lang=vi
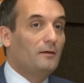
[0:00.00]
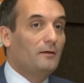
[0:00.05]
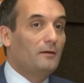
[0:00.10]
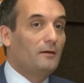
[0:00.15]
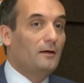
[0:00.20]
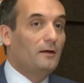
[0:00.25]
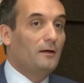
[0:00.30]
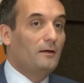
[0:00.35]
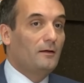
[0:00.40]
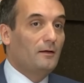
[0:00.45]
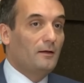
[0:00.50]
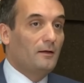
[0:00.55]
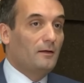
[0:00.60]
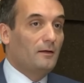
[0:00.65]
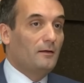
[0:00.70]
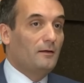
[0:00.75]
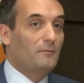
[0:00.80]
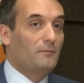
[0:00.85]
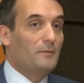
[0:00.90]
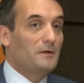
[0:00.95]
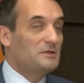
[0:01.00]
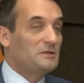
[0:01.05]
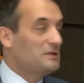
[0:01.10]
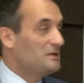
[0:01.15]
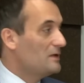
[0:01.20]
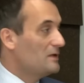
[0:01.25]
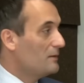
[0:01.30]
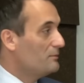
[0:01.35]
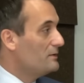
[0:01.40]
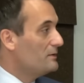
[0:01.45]
Đầu tiên, chính trị
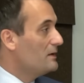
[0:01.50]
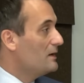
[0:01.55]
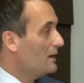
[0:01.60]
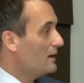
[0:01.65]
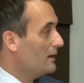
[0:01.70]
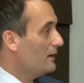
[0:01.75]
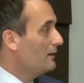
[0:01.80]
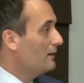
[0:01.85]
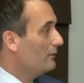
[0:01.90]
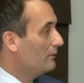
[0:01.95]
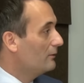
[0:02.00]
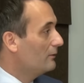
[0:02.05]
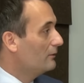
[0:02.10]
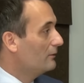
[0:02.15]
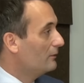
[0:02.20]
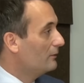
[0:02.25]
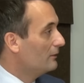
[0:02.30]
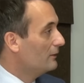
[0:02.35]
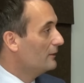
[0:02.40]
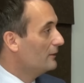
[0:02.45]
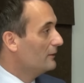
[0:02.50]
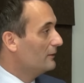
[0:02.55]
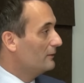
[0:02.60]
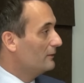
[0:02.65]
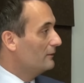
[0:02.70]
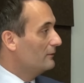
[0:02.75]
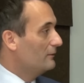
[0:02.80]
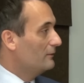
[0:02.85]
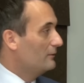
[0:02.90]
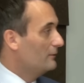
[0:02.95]
gia người Pháp Florian
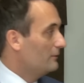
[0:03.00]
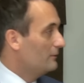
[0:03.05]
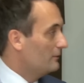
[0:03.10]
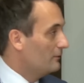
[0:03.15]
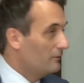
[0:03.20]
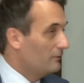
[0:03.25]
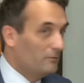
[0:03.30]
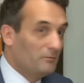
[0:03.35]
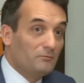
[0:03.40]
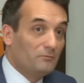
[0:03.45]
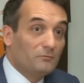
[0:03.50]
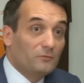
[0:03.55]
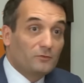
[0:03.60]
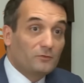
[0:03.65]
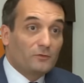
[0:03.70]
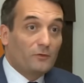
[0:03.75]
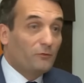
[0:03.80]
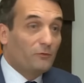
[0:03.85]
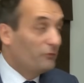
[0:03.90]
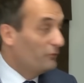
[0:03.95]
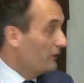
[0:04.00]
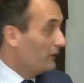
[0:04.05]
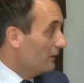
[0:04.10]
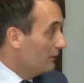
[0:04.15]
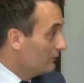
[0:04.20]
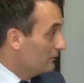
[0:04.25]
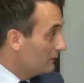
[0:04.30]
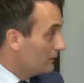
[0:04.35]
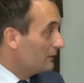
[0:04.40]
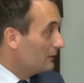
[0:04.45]
Philippot nói rằng phương
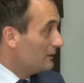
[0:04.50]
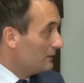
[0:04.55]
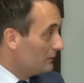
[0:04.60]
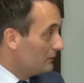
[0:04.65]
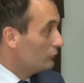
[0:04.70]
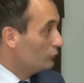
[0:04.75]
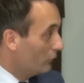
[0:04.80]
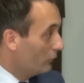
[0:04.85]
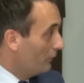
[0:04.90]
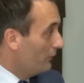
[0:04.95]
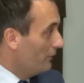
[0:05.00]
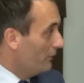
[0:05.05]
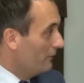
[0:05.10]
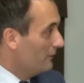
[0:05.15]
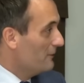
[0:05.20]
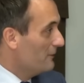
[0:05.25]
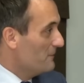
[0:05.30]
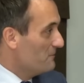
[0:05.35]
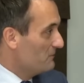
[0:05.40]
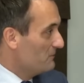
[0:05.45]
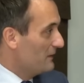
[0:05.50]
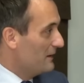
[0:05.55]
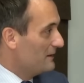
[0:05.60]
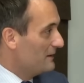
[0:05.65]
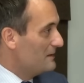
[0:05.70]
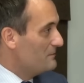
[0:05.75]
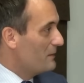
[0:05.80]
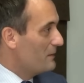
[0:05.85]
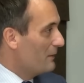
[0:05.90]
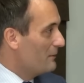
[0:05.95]
Tây bắt đầu công khai phó mặc
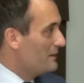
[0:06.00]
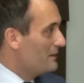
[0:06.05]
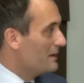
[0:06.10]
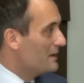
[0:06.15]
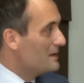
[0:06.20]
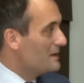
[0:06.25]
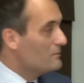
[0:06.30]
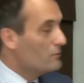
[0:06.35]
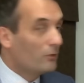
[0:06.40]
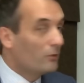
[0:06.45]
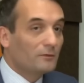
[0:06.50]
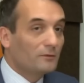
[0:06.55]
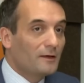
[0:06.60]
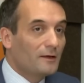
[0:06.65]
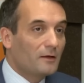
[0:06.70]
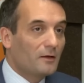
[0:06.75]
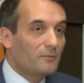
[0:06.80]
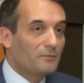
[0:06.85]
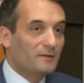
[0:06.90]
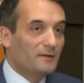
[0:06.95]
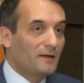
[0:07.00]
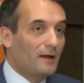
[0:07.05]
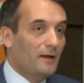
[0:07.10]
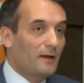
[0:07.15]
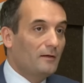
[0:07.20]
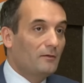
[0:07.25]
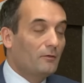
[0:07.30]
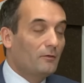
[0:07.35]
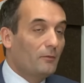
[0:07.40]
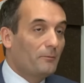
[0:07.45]
cho số phận của Tổng thống
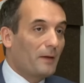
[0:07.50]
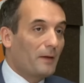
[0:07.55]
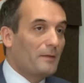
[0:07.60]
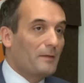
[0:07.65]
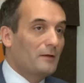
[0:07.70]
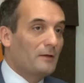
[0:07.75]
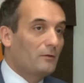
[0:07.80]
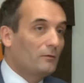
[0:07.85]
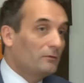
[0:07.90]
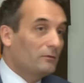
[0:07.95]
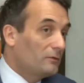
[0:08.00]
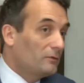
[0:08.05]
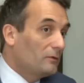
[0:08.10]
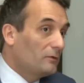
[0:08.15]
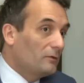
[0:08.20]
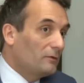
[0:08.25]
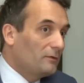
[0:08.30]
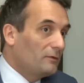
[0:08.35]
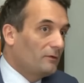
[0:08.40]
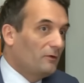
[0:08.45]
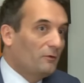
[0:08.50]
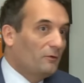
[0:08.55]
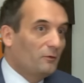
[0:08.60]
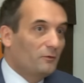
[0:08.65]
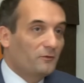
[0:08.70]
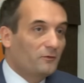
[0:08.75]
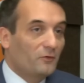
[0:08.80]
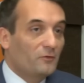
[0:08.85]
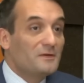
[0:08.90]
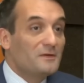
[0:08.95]
Zelensky. Nhưng những bài phát
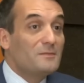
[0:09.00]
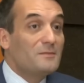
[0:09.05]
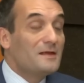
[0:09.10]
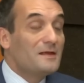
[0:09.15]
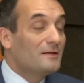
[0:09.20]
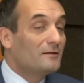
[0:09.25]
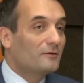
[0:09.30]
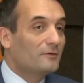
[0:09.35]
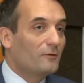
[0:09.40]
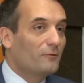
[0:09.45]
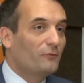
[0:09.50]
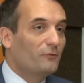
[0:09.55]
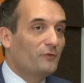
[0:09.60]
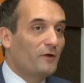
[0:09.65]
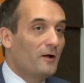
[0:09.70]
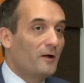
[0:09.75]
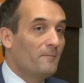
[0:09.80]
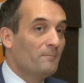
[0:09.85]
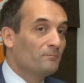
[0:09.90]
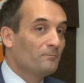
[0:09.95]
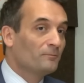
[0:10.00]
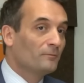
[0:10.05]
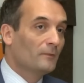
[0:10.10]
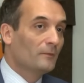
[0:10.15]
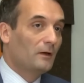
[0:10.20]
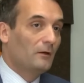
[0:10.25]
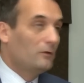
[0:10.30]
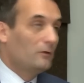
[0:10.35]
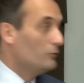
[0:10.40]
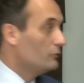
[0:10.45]
biểu giận dữ đến từ chính
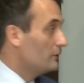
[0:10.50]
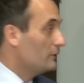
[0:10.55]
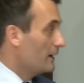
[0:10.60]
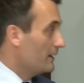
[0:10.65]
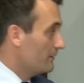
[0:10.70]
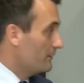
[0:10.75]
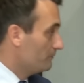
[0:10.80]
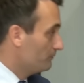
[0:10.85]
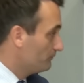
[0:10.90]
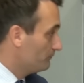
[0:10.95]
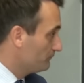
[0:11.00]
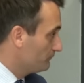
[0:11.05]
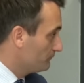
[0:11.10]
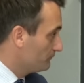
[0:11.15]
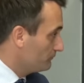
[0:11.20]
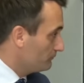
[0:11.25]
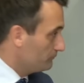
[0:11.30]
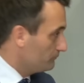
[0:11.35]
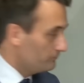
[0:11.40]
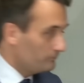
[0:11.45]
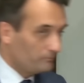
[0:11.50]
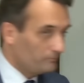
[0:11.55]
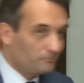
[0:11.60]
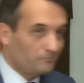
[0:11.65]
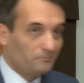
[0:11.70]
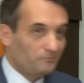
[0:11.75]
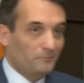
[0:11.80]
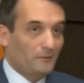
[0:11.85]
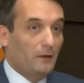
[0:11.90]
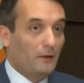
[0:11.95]
Ukraine mới là điều đáng nói,
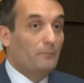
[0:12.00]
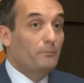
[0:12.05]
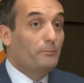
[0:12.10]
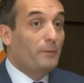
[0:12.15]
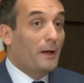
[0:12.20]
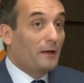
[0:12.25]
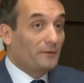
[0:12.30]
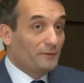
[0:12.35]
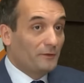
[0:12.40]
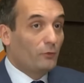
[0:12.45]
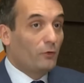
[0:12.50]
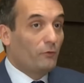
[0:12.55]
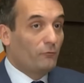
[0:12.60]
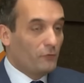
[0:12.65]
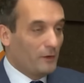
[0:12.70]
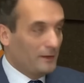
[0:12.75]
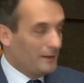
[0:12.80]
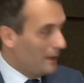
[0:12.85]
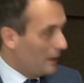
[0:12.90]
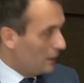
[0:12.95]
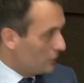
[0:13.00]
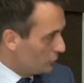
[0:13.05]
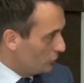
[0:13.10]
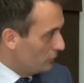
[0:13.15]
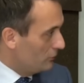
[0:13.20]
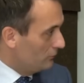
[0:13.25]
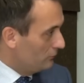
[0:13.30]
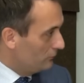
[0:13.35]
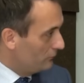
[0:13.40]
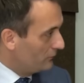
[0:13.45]
mặc dù chế độ
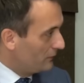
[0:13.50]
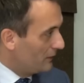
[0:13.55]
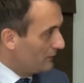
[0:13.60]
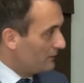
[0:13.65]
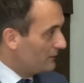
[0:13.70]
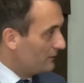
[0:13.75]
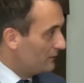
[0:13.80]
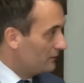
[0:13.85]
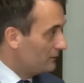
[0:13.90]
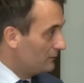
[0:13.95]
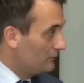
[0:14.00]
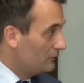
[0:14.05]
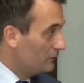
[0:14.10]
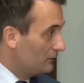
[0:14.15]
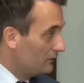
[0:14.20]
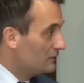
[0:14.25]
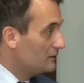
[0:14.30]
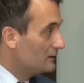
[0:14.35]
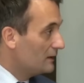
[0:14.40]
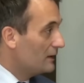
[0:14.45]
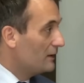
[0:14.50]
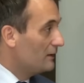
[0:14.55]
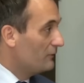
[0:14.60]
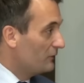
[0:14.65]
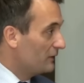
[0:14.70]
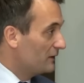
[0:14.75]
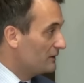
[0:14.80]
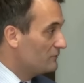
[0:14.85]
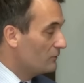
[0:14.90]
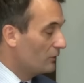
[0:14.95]
Zelensky đã ra lệnh cho người dân phải im
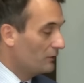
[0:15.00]
lặng.